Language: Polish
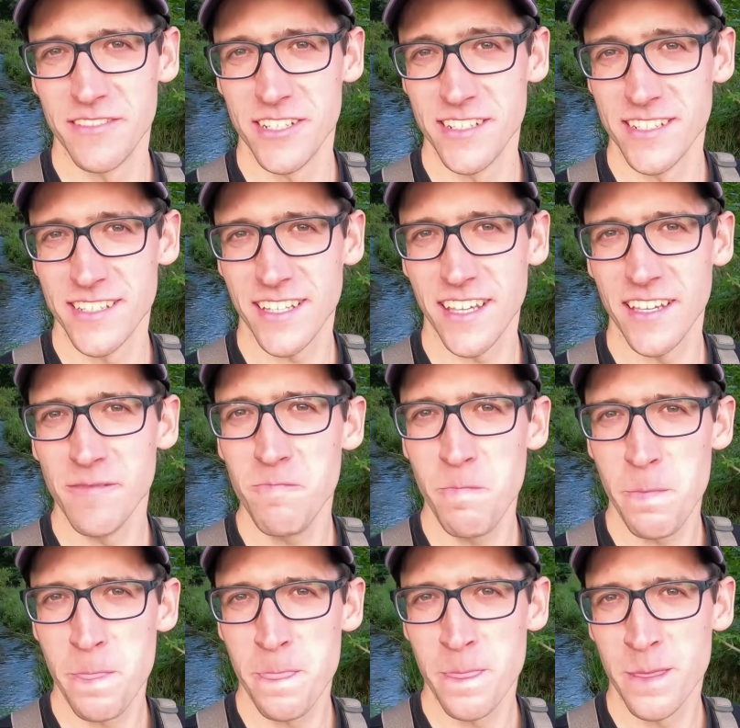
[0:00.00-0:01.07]
wszystkie,
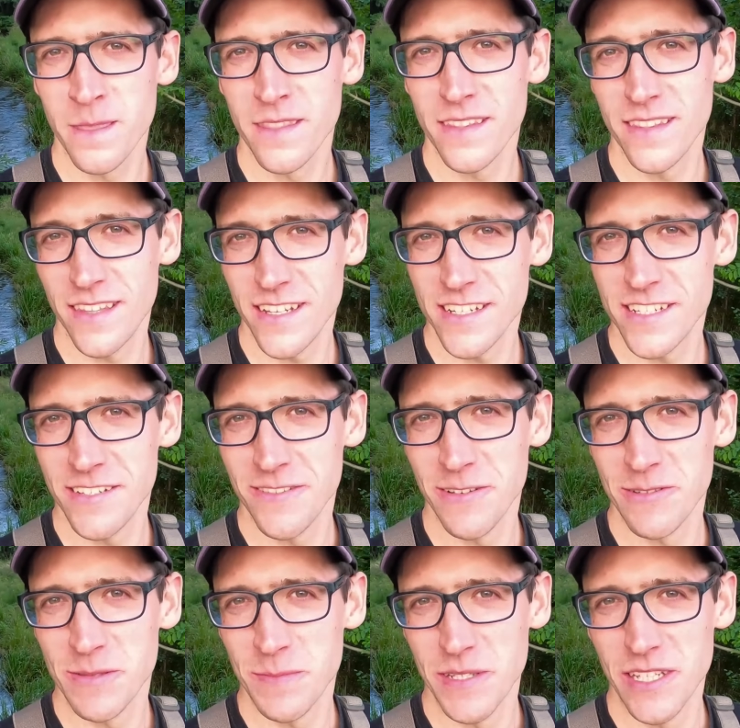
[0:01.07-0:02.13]
też się
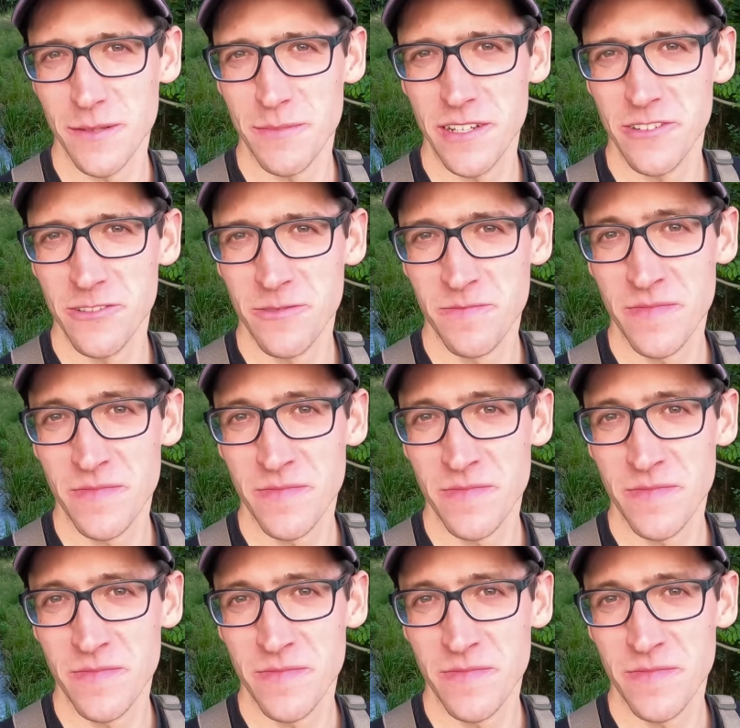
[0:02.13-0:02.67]
Wam spodobał.